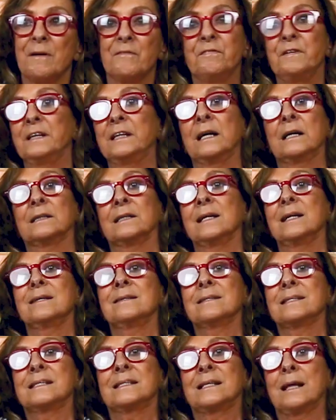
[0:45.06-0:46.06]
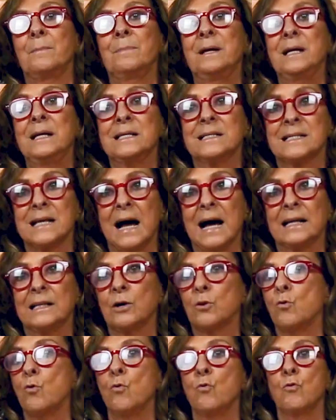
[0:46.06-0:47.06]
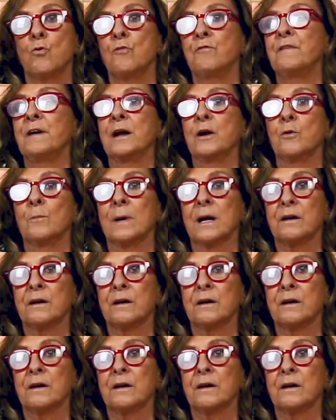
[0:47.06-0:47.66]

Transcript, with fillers: uma vida estabilizada com um governo